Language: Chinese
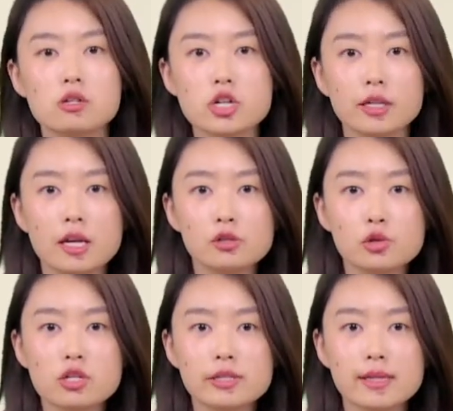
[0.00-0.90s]
这一天，
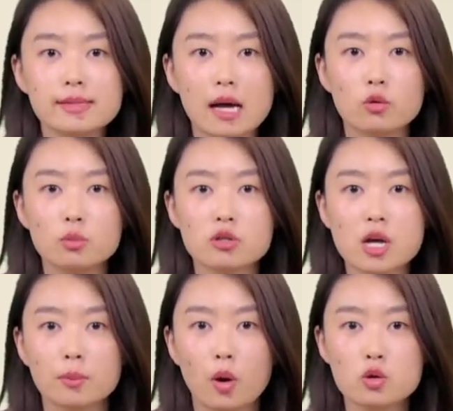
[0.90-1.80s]
薛之谦在微博
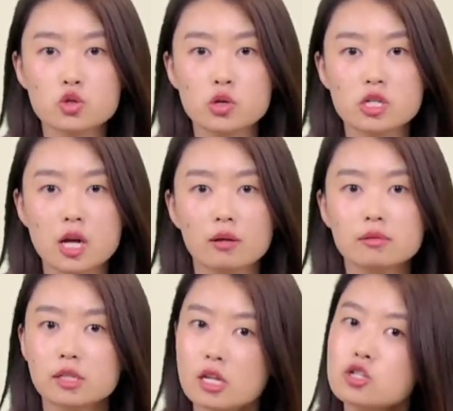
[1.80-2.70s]
上抛出一张
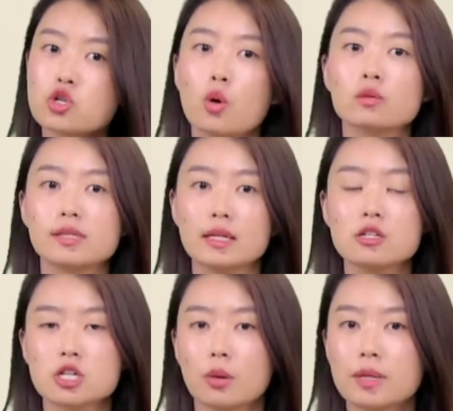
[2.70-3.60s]
牵手剪
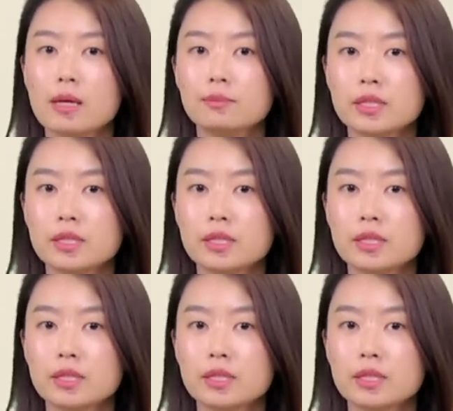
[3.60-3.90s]
影照片，